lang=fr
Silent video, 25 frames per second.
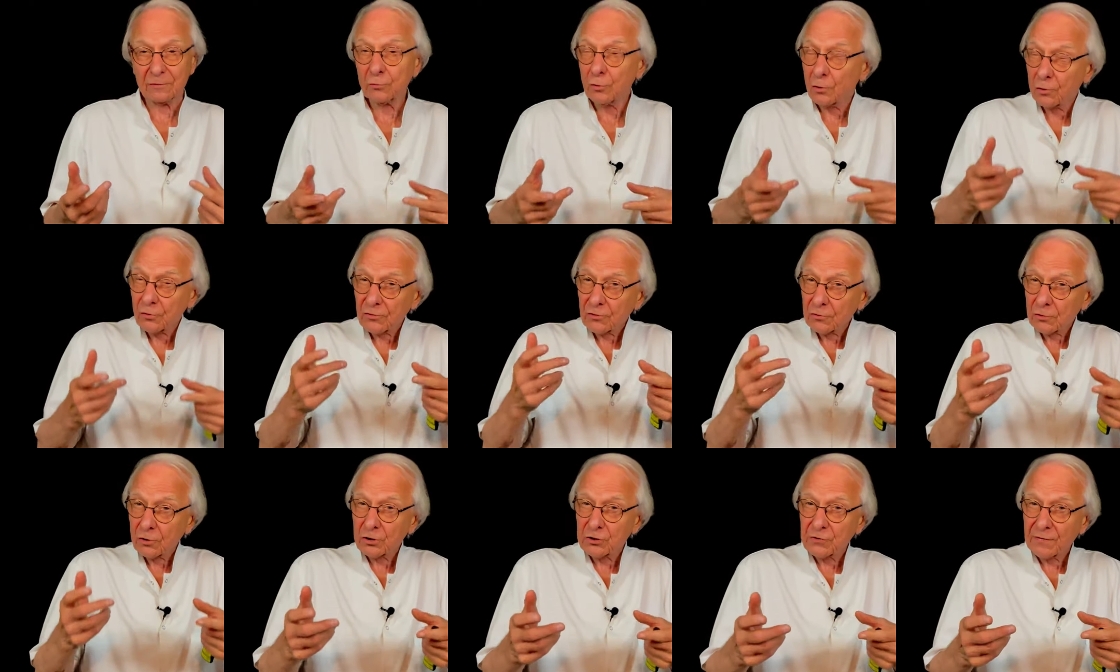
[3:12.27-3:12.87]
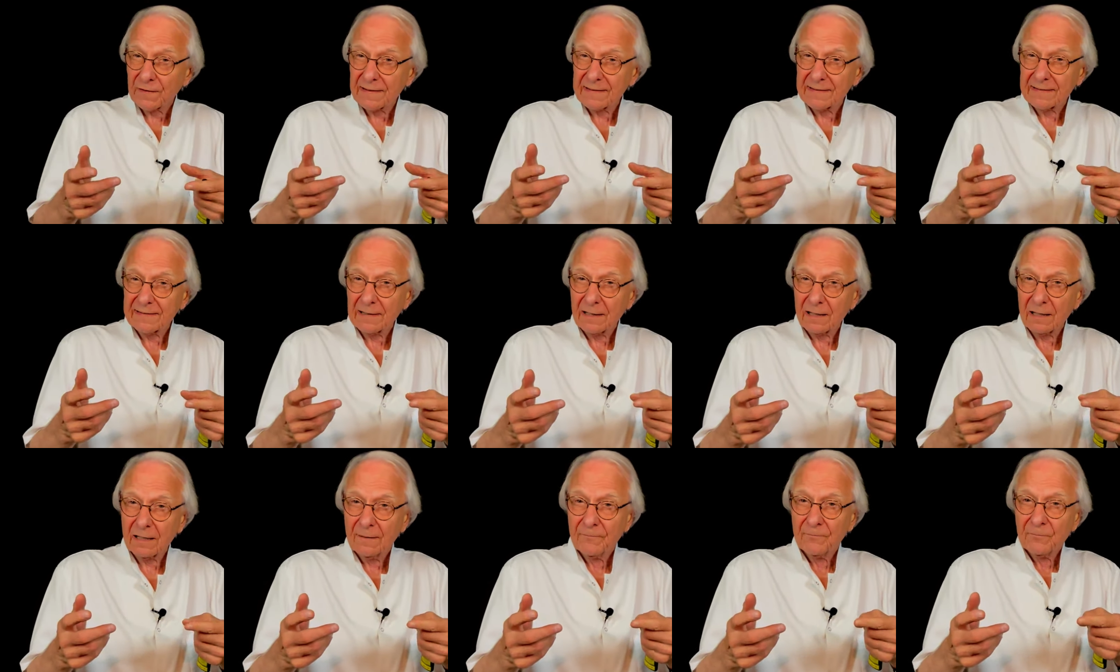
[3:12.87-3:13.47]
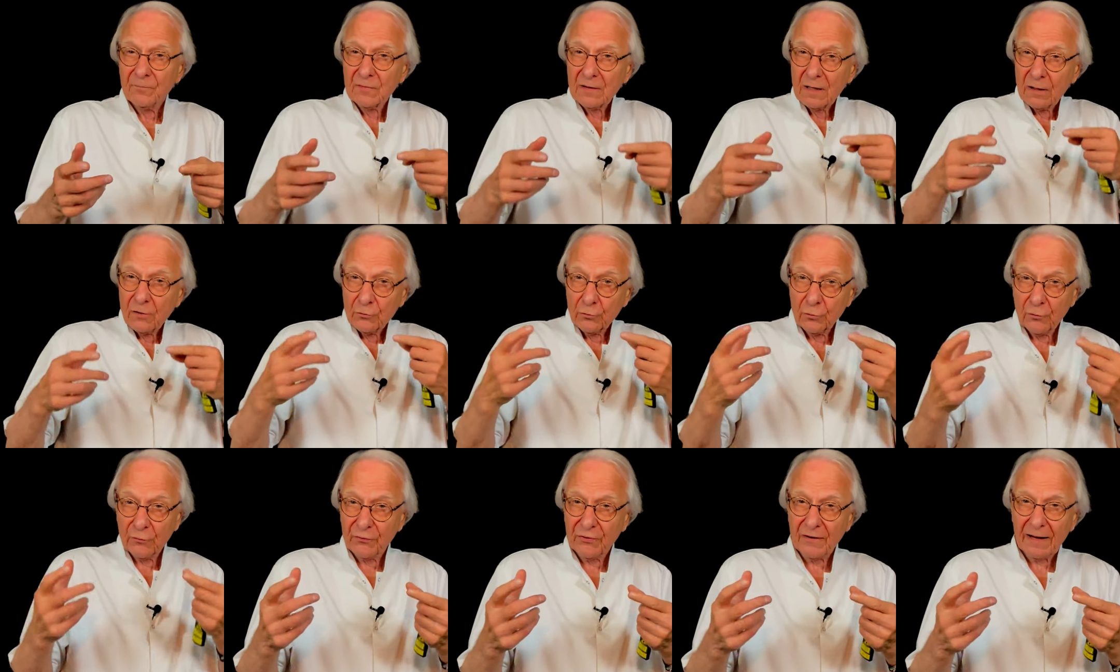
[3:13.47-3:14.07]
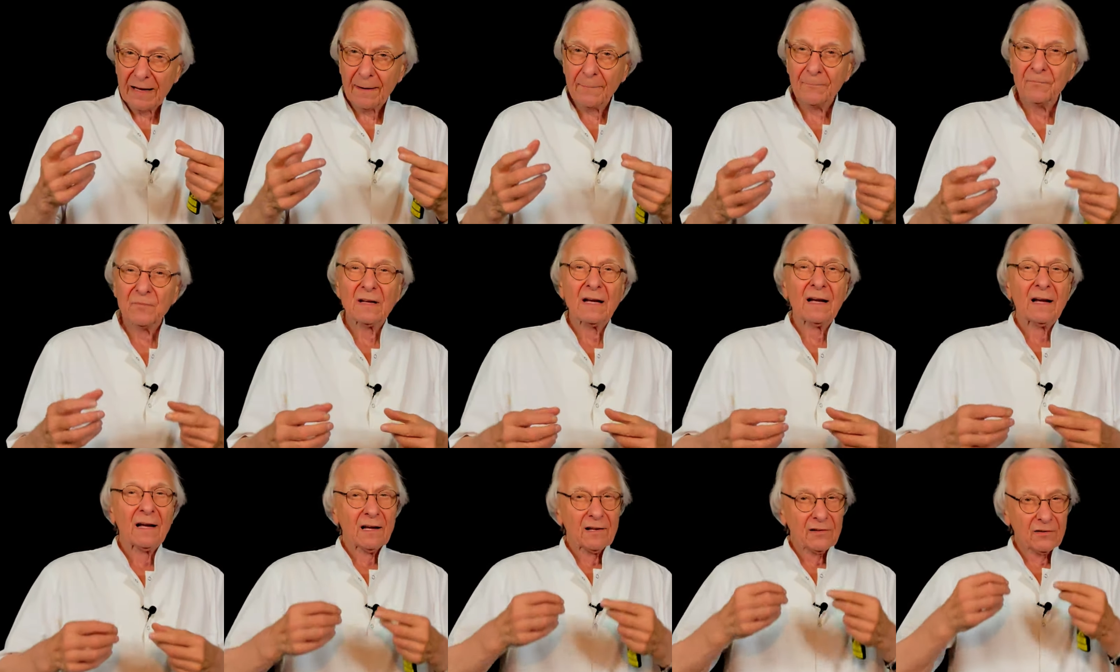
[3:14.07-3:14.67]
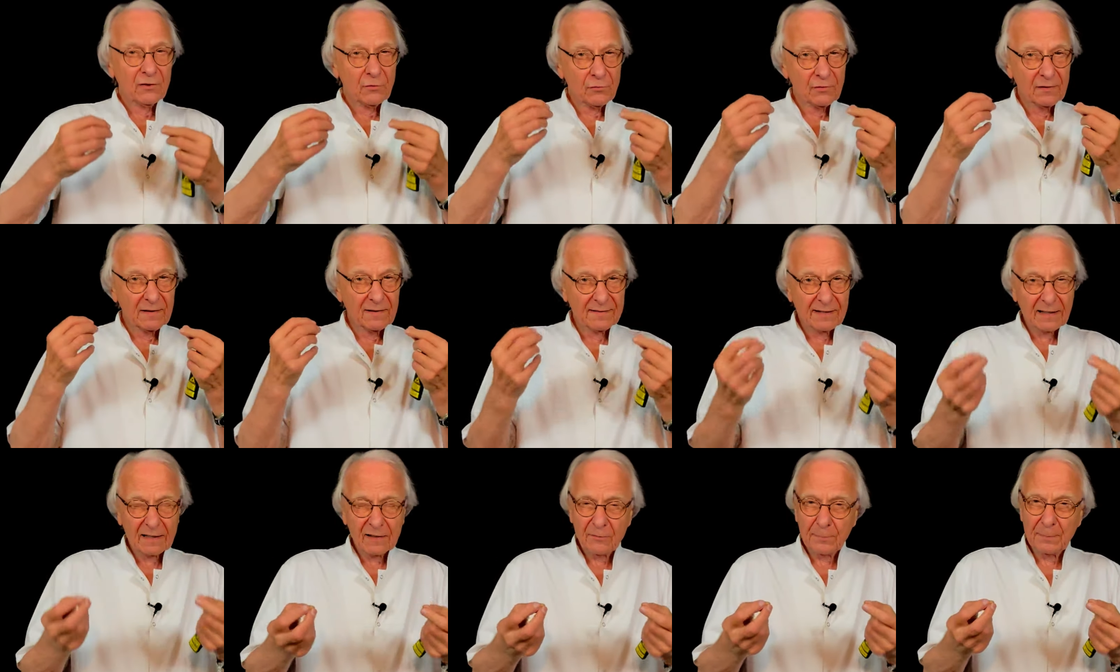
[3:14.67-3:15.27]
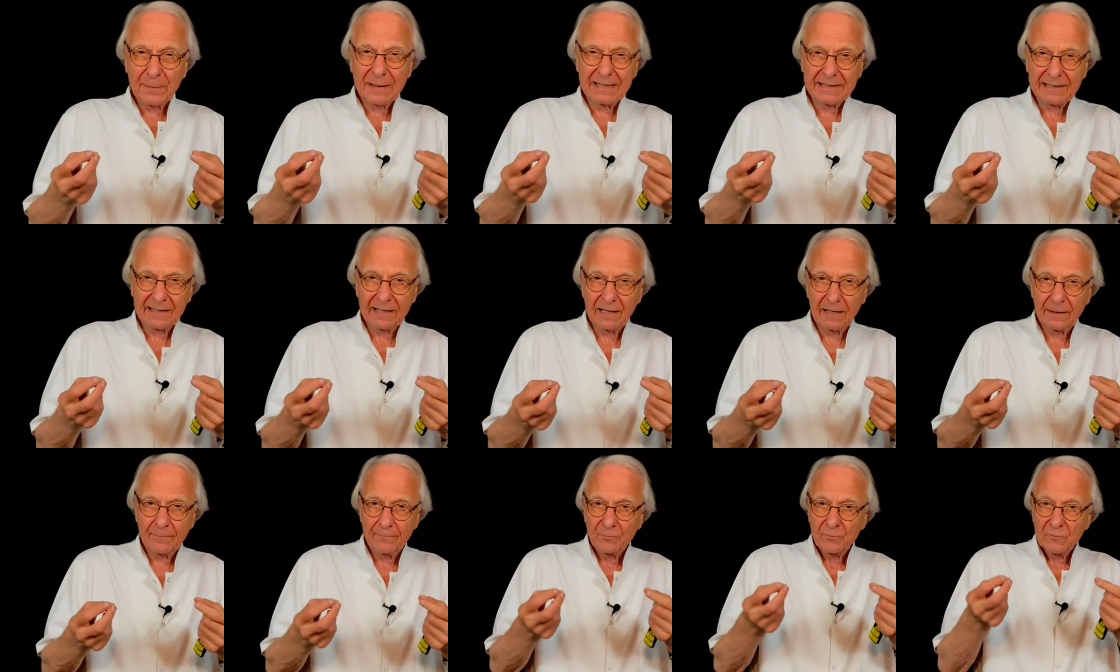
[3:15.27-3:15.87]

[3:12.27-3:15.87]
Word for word: Donc ce que je vais essayer de faire, c'est vous expliquer